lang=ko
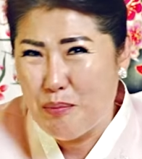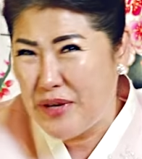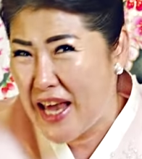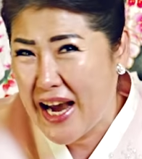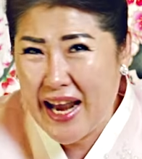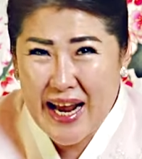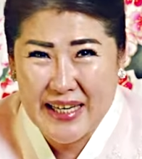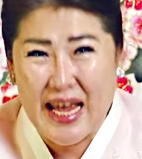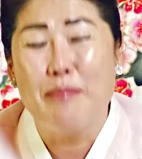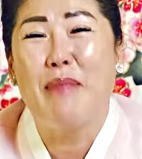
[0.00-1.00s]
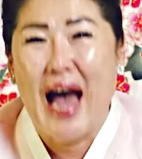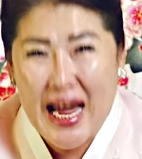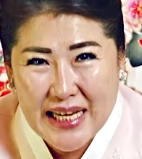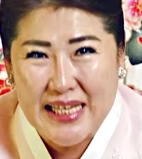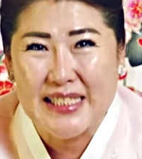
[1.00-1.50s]
피해가라는 앱
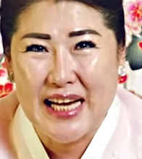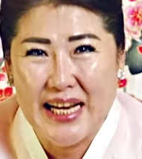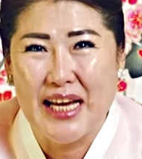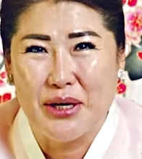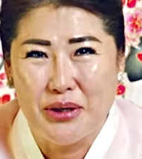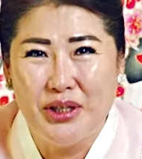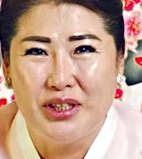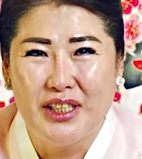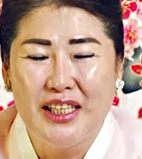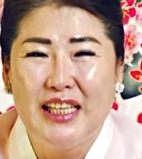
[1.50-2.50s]
말이 있잖아요.